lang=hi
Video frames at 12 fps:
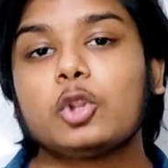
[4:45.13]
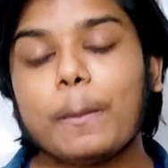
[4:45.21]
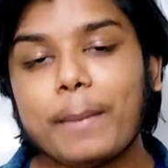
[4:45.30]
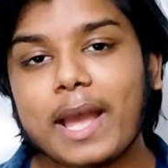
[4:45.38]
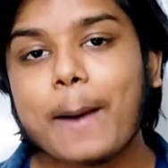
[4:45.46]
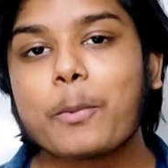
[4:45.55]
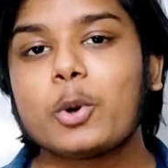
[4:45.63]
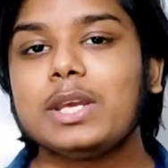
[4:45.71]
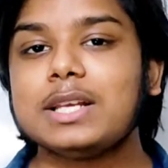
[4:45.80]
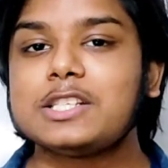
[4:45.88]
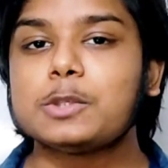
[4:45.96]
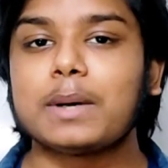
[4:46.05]
तो मैं आपको
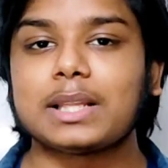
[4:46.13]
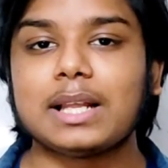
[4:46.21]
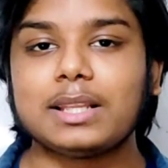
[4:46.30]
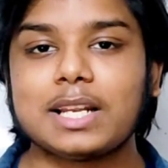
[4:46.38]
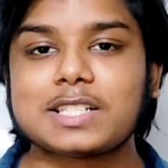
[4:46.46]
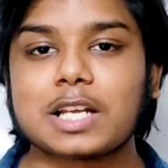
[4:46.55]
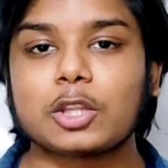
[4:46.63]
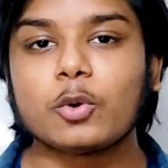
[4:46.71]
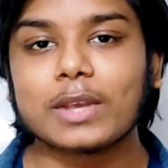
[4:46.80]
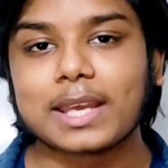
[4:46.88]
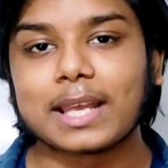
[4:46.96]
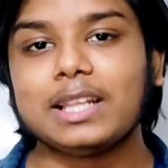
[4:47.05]
यह चीज बता देना चाहता
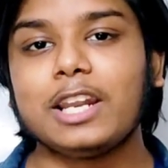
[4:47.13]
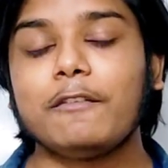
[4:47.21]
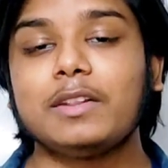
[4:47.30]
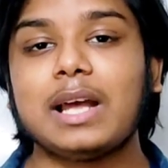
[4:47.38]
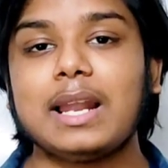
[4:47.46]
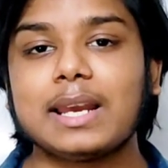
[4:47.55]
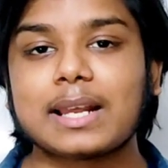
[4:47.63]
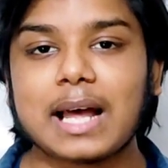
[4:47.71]
हूं कि केंद्रीय विद्यालय